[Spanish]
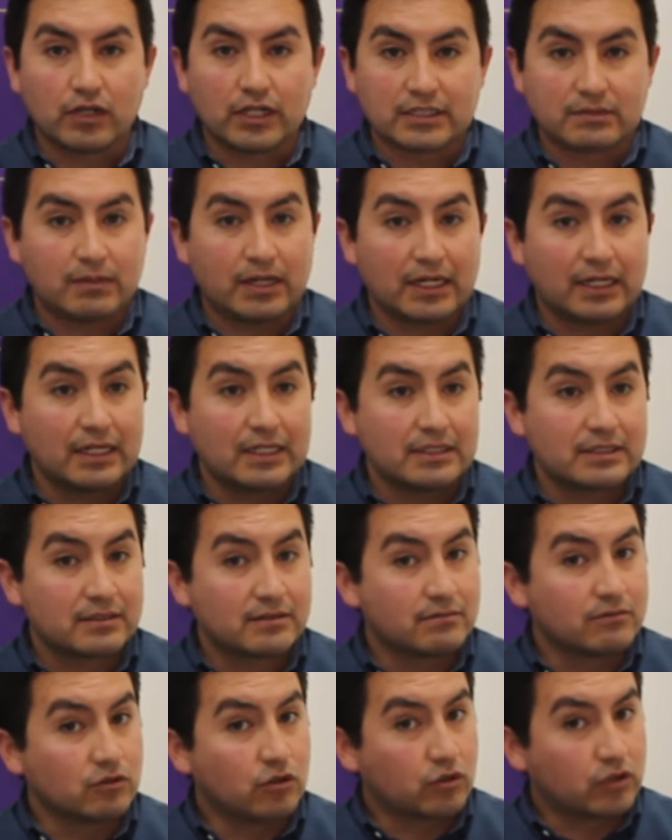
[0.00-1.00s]
Las
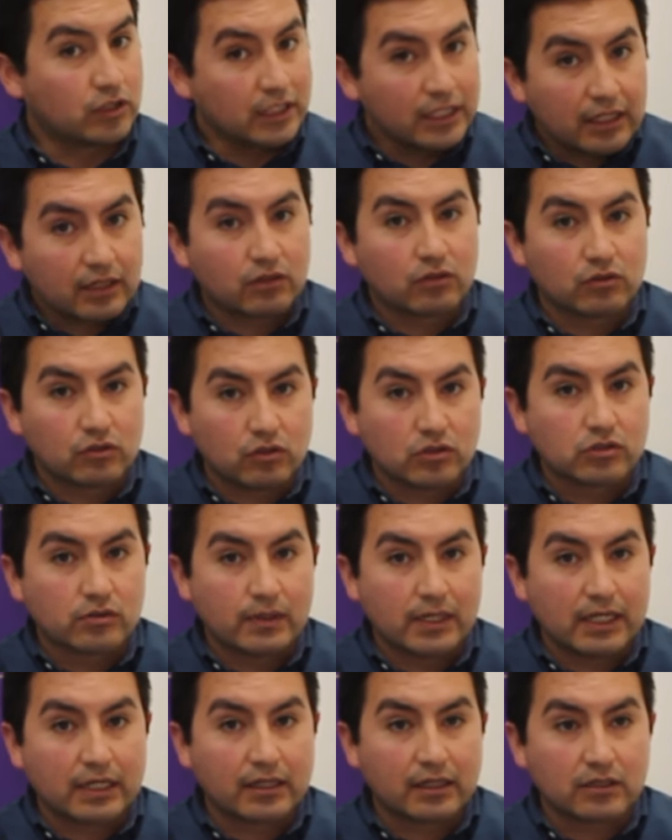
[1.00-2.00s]
marcas no tienen control
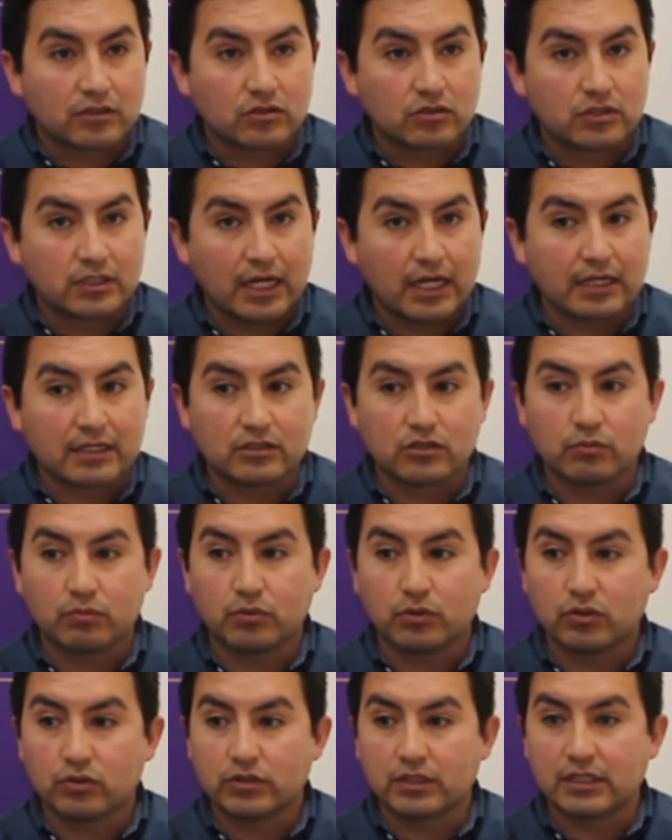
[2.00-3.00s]
sobre las redes sociales. Yo
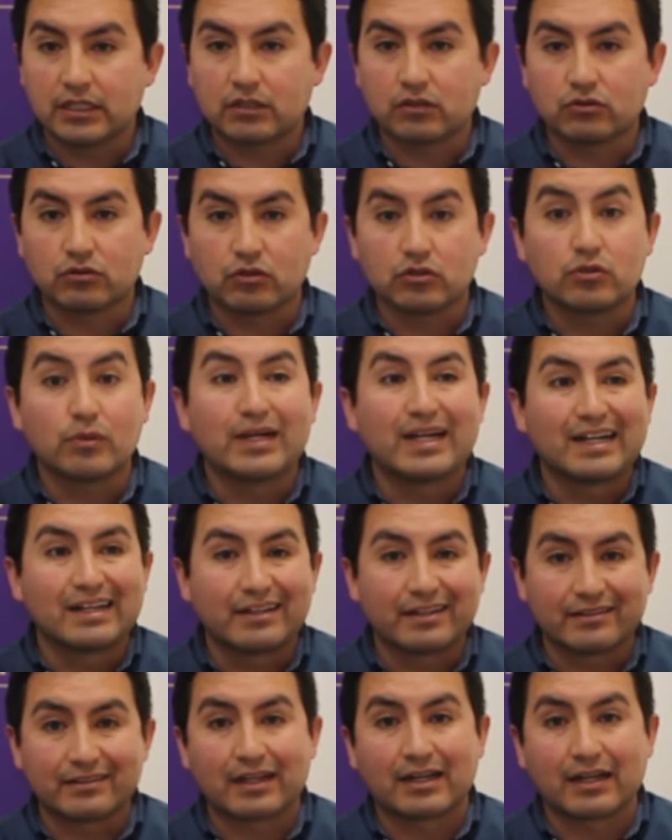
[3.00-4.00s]
puedo tener control sobre
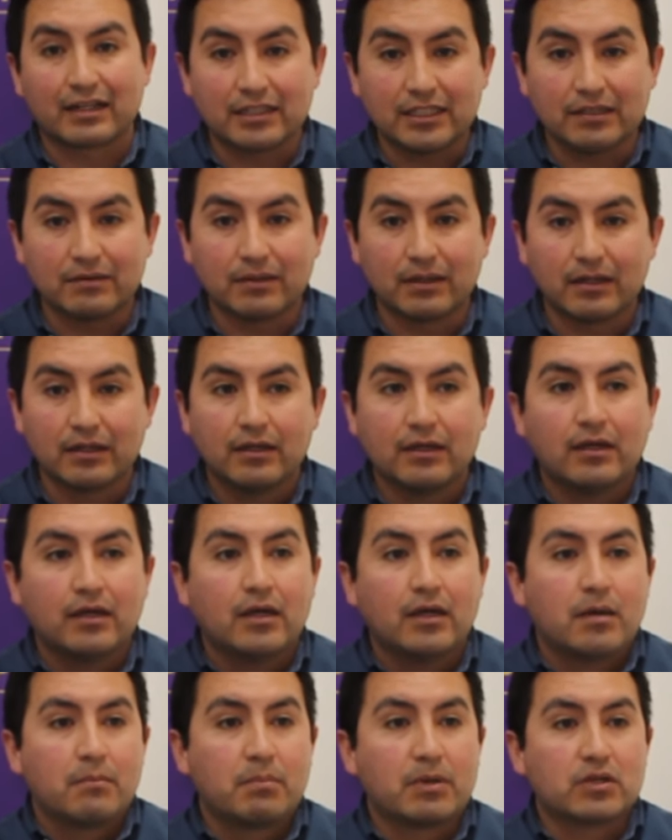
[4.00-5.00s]
la narrativa,
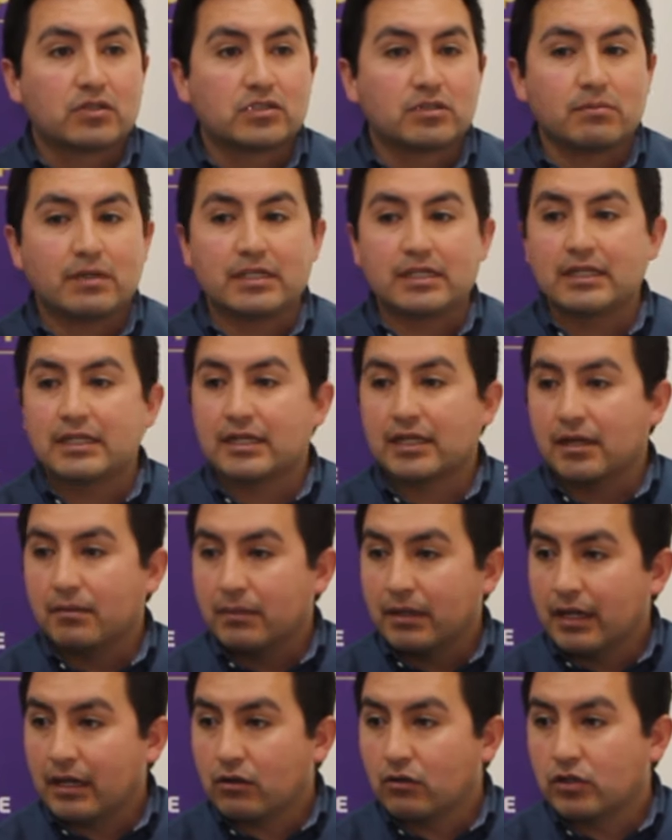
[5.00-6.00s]
pero si mañana
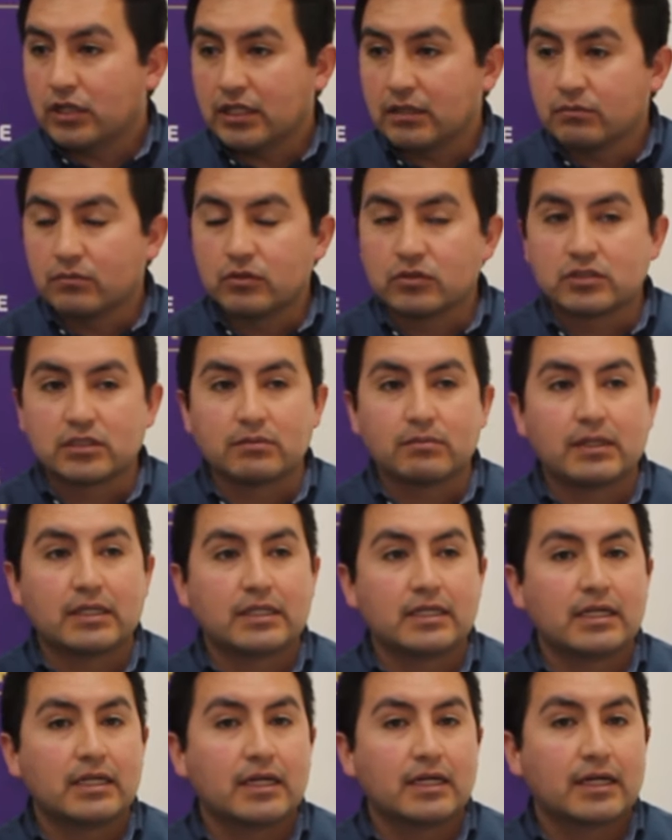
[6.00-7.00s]
cambia el algoritmo, si
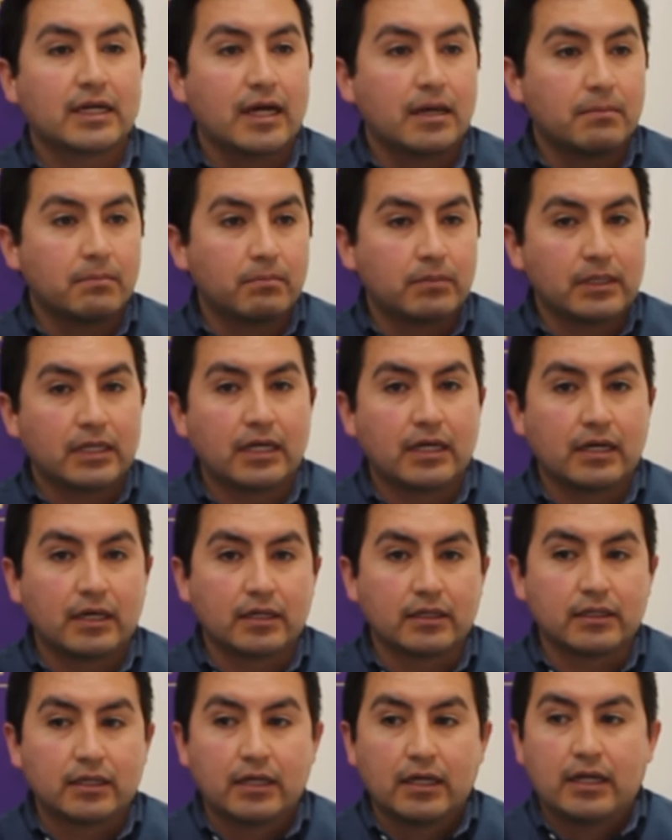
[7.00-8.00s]
mañana
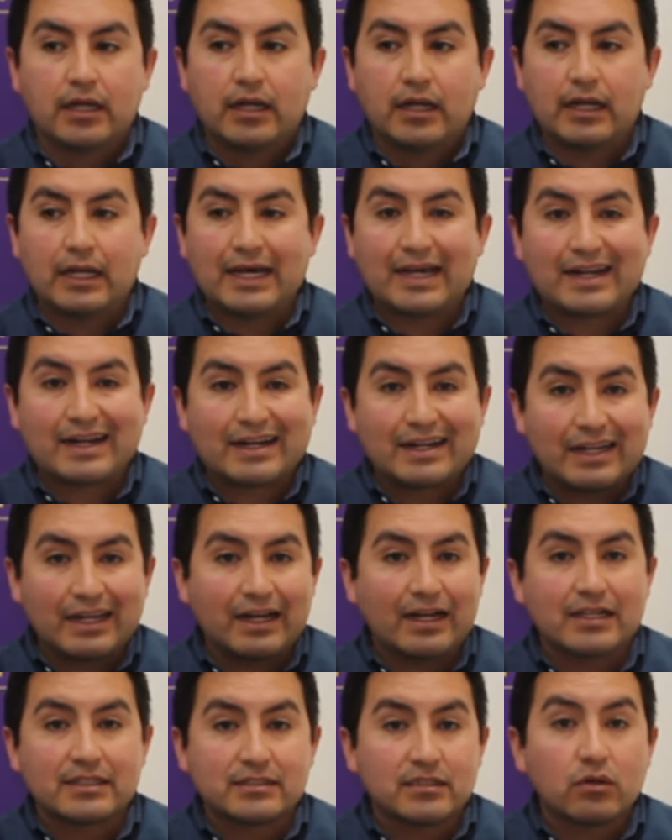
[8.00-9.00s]
cambian las
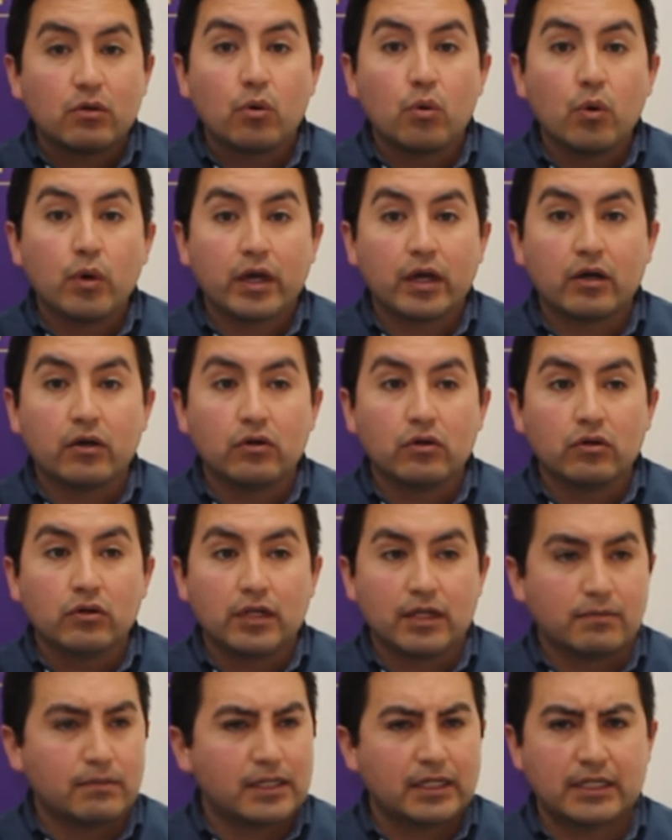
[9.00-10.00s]
reglas de juego,
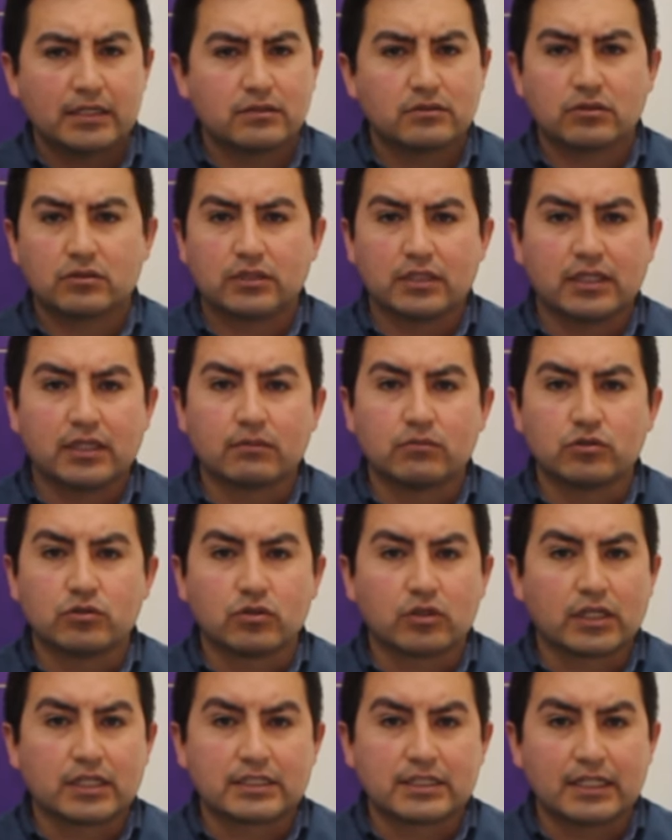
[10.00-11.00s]
las marcas no tienen
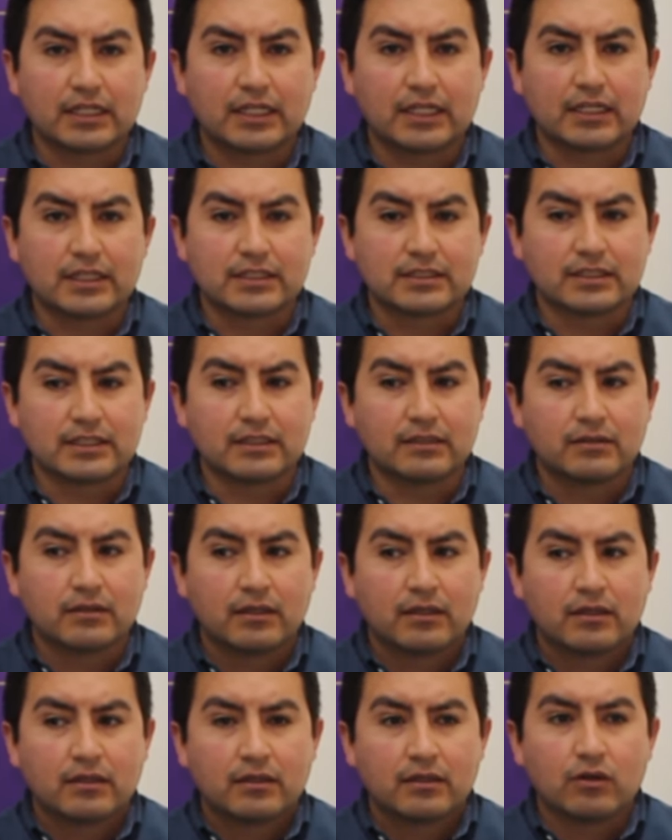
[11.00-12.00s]
mucho que hacer que decir,
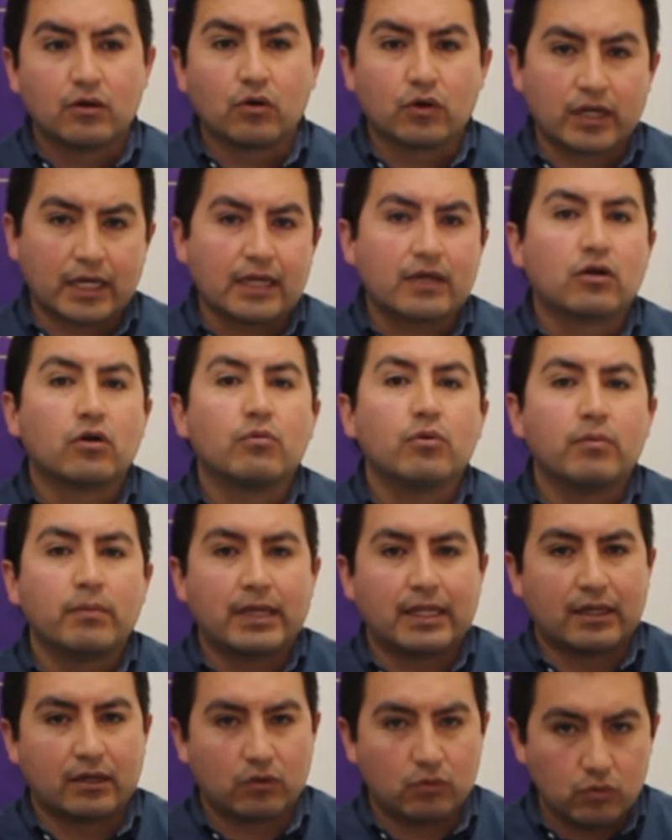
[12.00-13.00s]
ok, cómo me
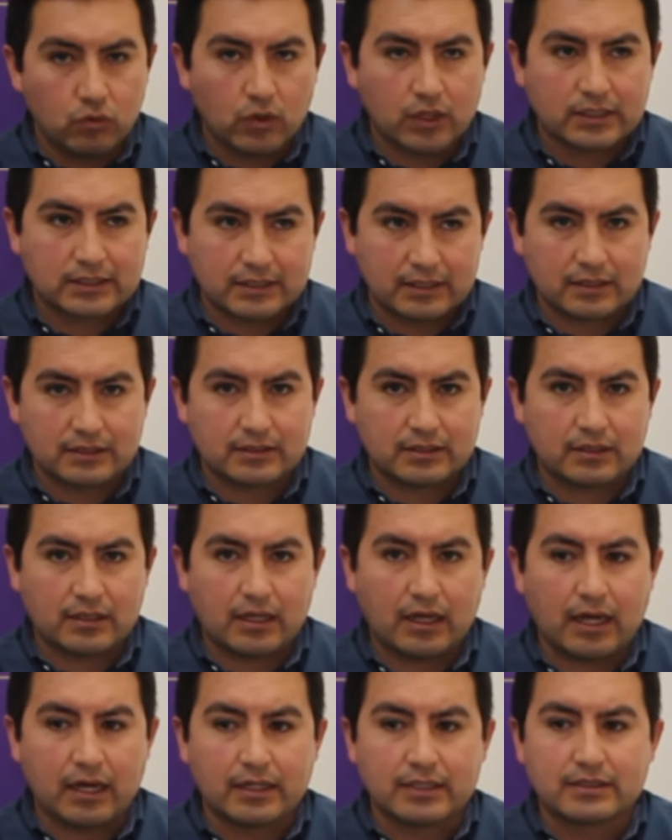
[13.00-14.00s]
adecuo a estas,
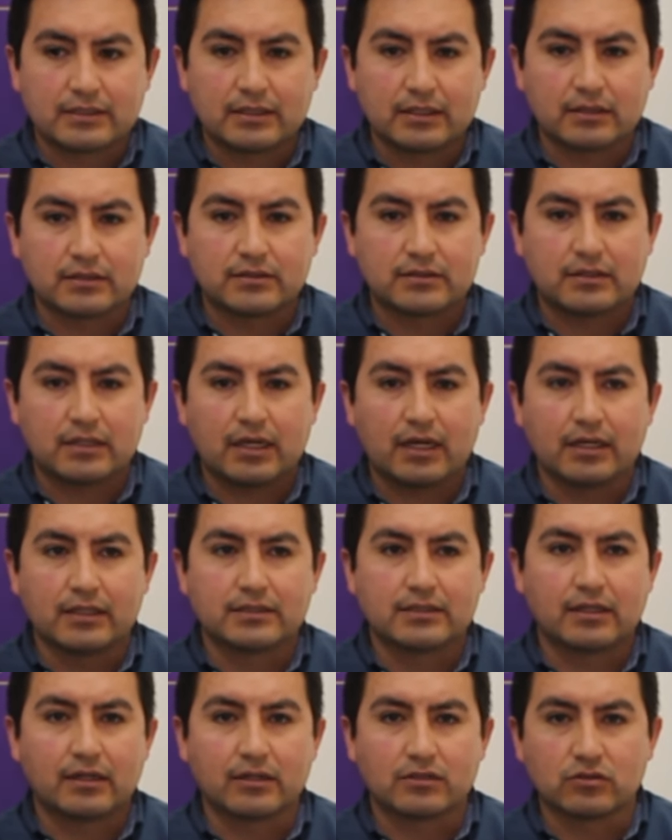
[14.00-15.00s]
a, estas, a
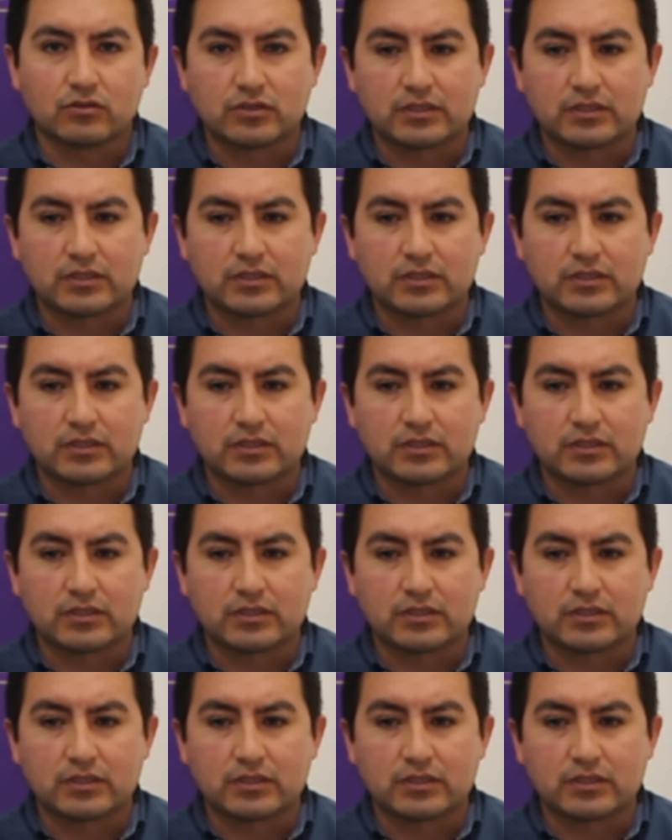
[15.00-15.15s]
estas redes